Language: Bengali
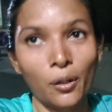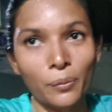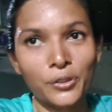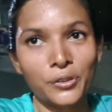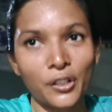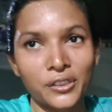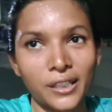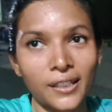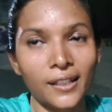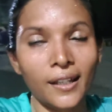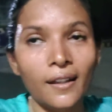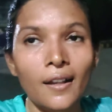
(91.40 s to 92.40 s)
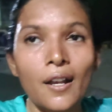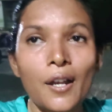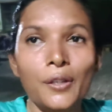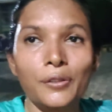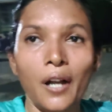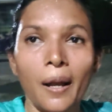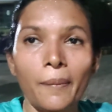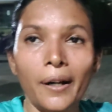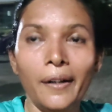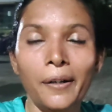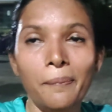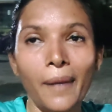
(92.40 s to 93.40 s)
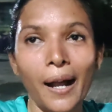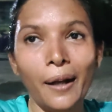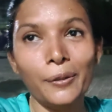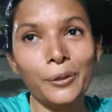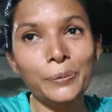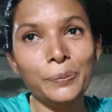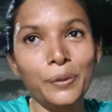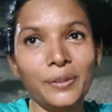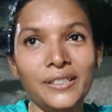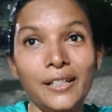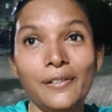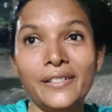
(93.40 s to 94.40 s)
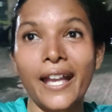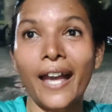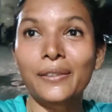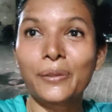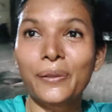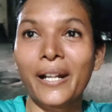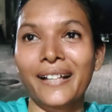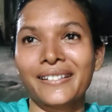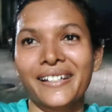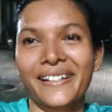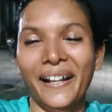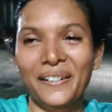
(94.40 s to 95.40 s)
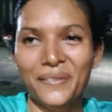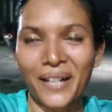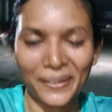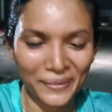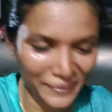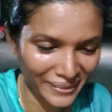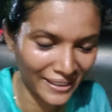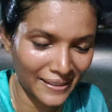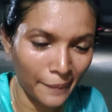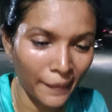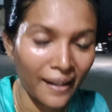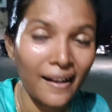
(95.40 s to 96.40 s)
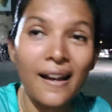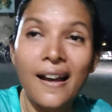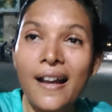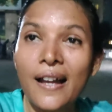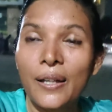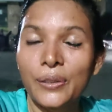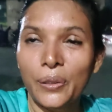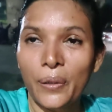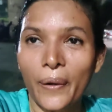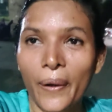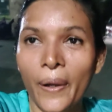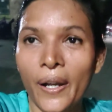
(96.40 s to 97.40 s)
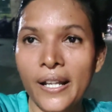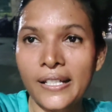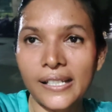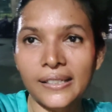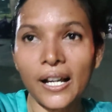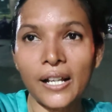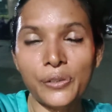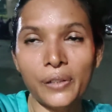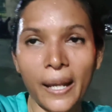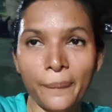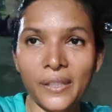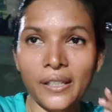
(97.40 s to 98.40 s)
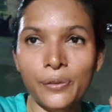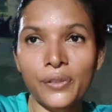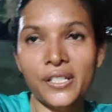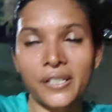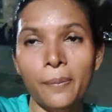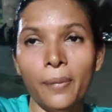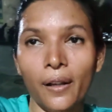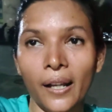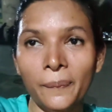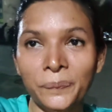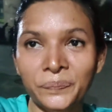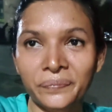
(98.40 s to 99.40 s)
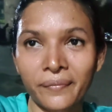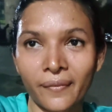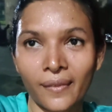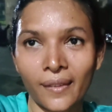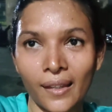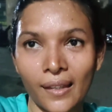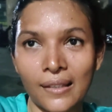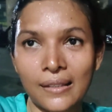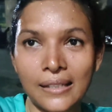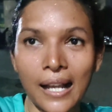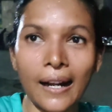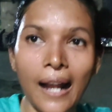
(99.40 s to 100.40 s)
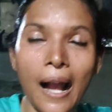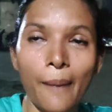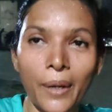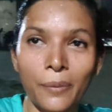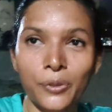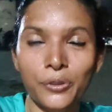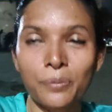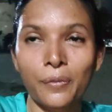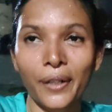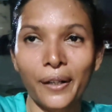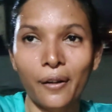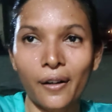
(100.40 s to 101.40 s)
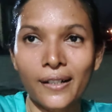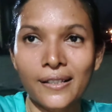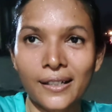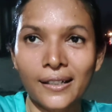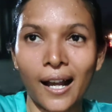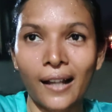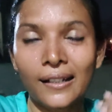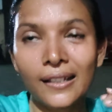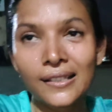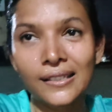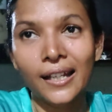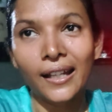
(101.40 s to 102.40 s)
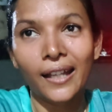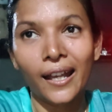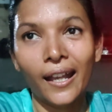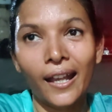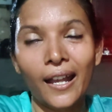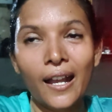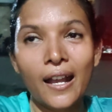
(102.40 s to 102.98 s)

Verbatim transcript: অলমোস্ট দশটার দিকে তো আমার মা খুব বকছিল যে এত রাতে কেন রান করতে যাবা তো যেটা আসলে আপনাদের উদ্দেশ্যে বলা যারা আমার মতো মনে করেন যে না নিজেকে